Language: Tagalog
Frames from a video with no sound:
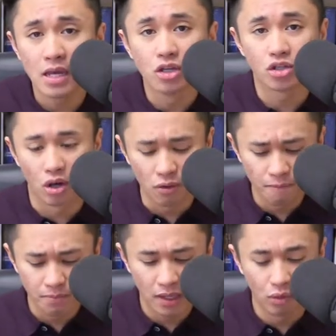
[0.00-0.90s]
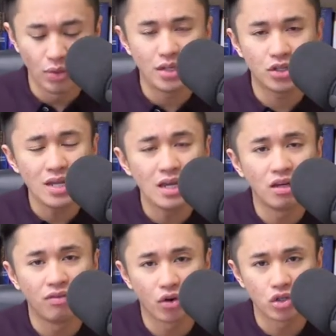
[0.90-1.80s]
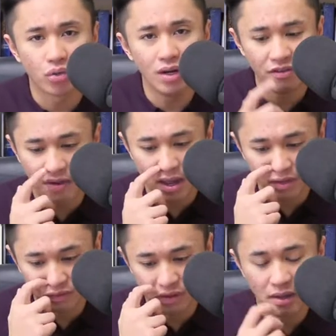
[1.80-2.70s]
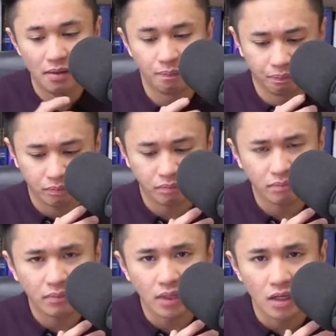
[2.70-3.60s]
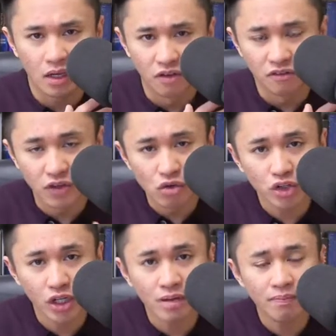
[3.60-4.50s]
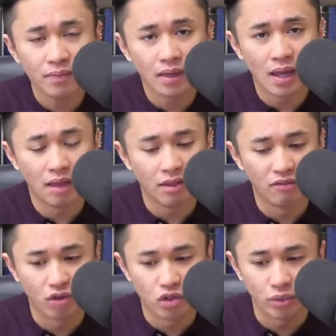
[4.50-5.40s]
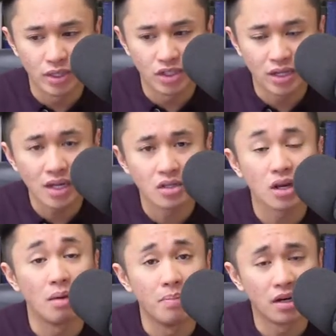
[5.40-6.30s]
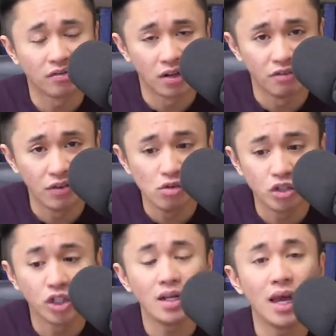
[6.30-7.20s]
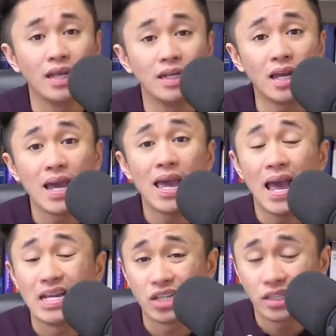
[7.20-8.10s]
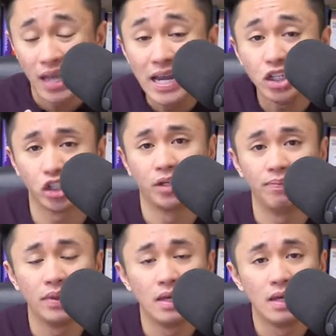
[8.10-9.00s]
So, we see in verse 25 confusion, and then verse 26, a bit of confusion and yet hesitation